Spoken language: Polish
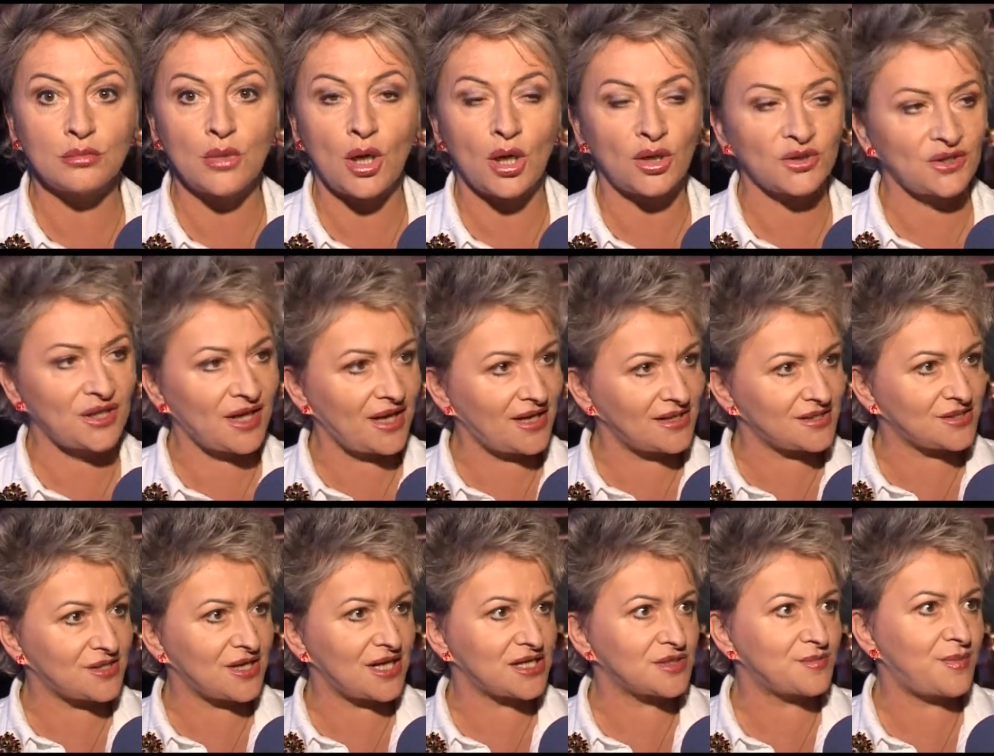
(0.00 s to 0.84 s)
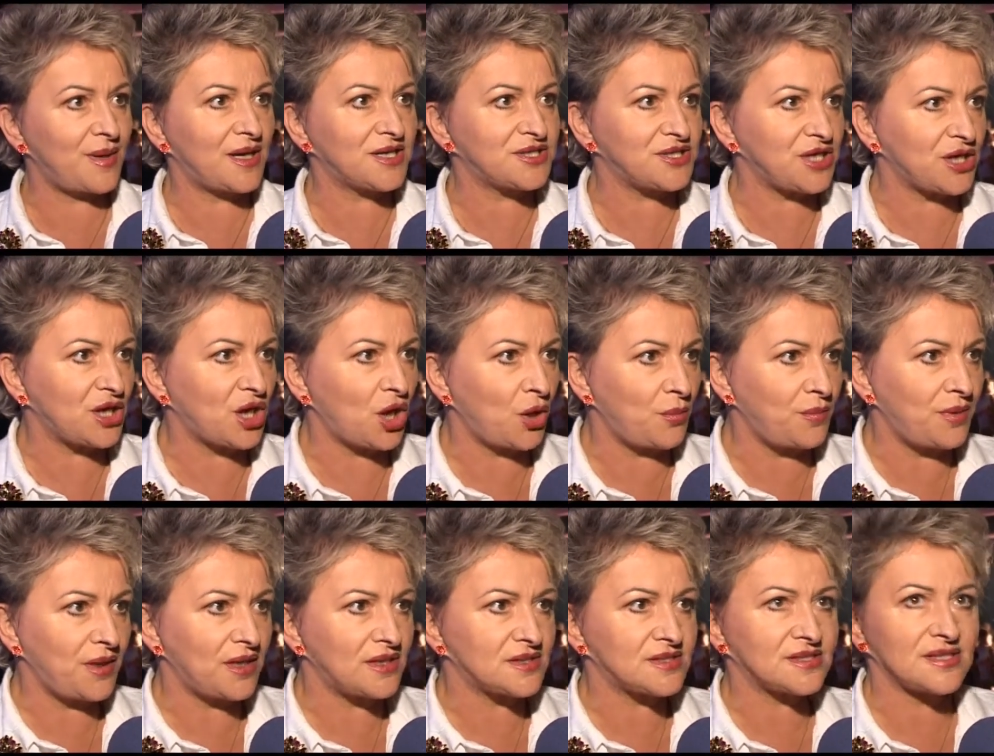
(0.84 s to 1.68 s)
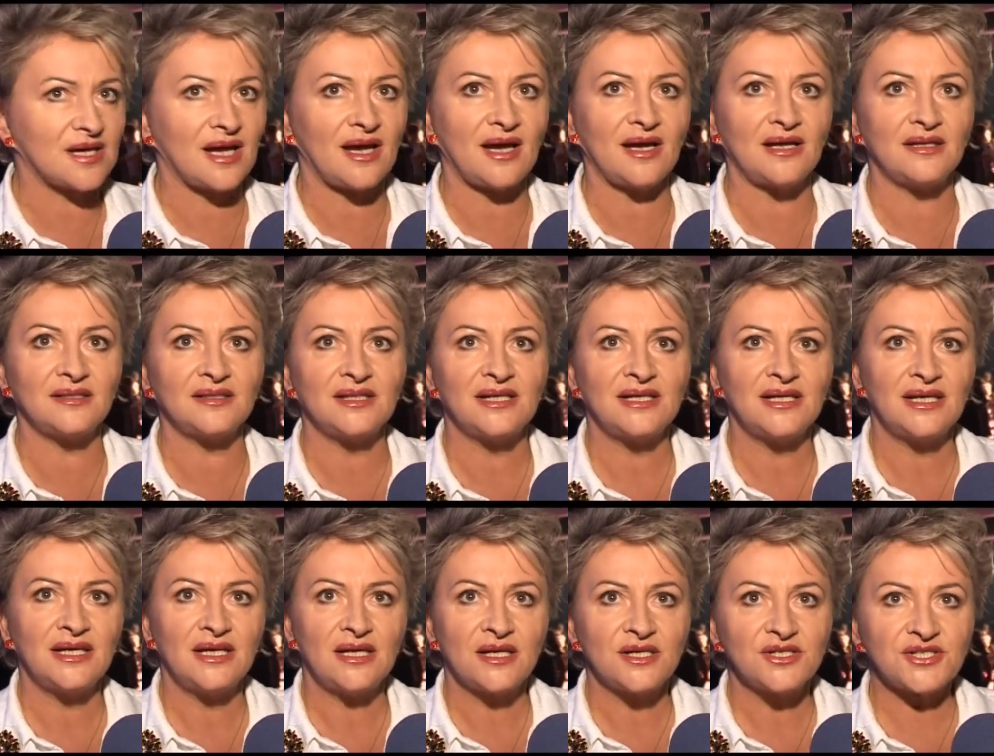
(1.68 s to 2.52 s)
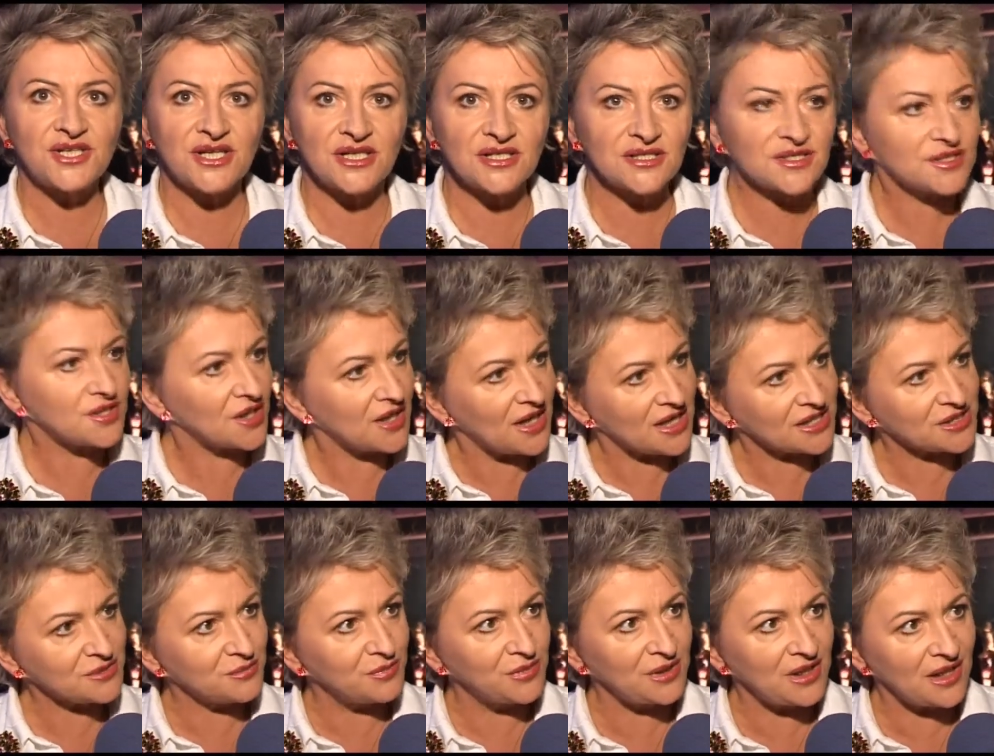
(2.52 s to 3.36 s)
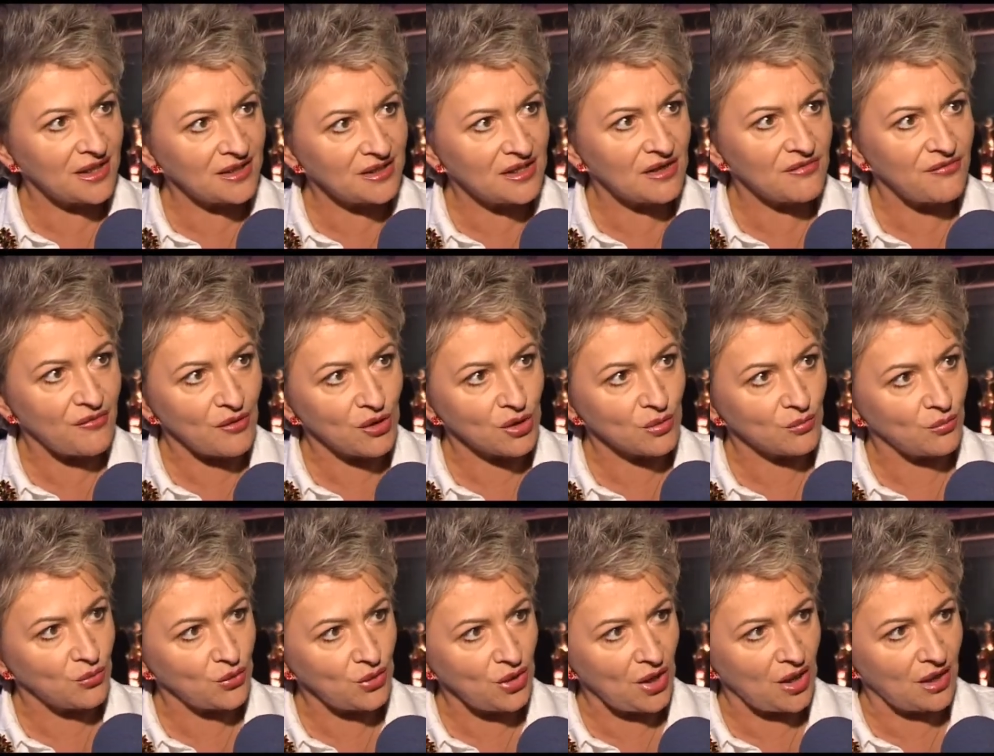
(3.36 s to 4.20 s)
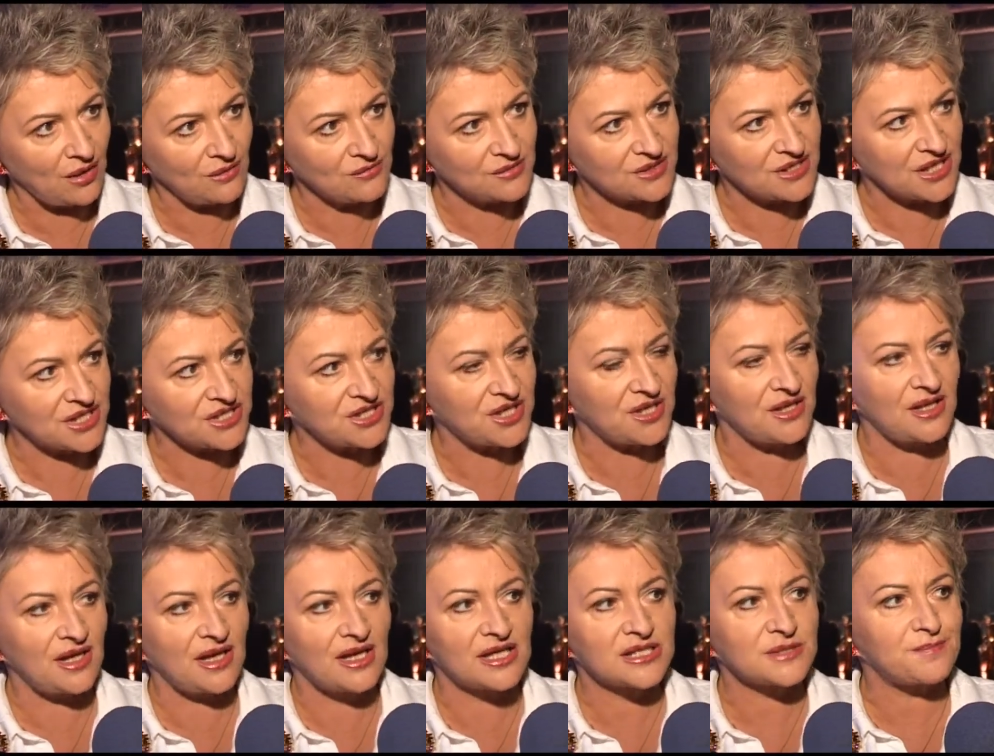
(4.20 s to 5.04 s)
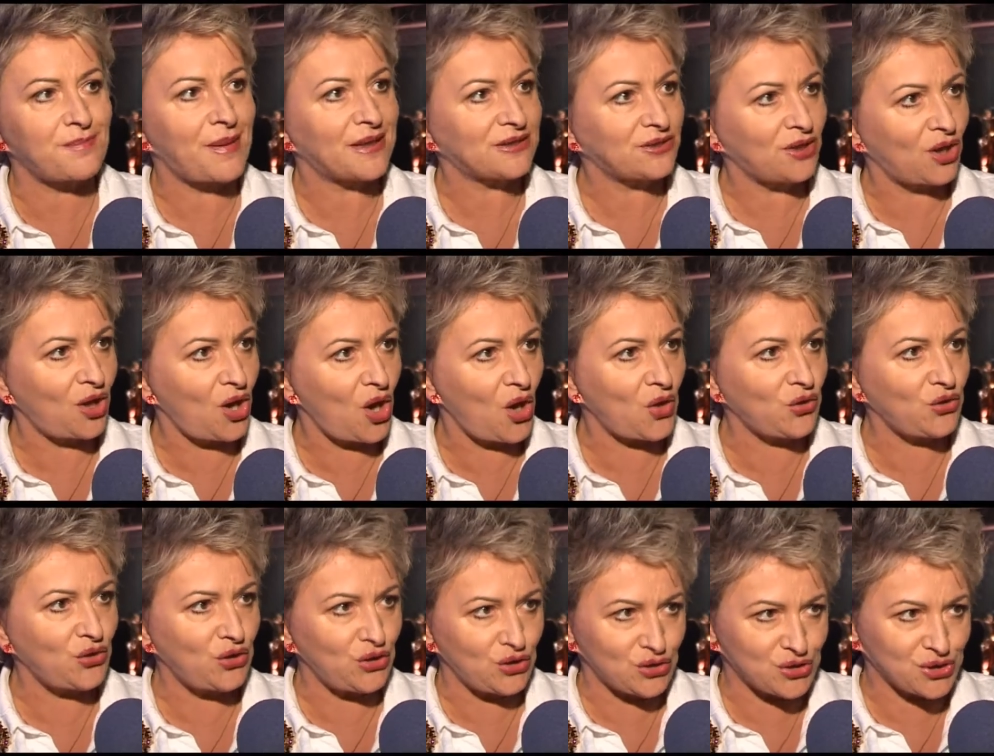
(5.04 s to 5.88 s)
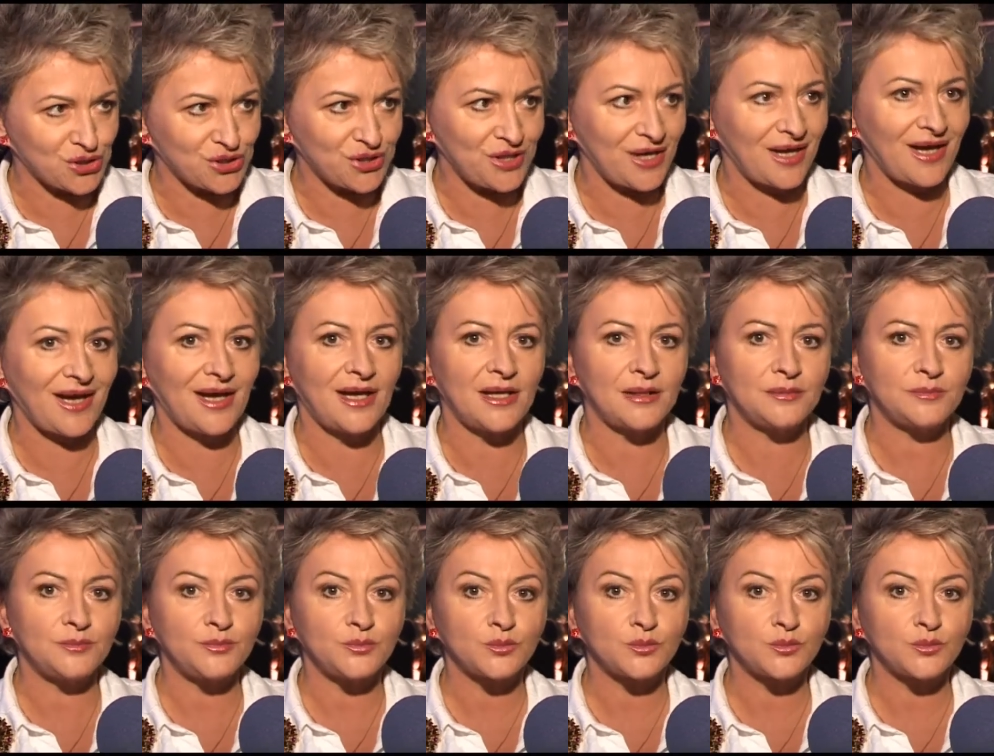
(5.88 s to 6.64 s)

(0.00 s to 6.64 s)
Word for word: moda jest coraz bardziej kobieca, że jest coraz mniej deformująca, że nie jest patologiczna,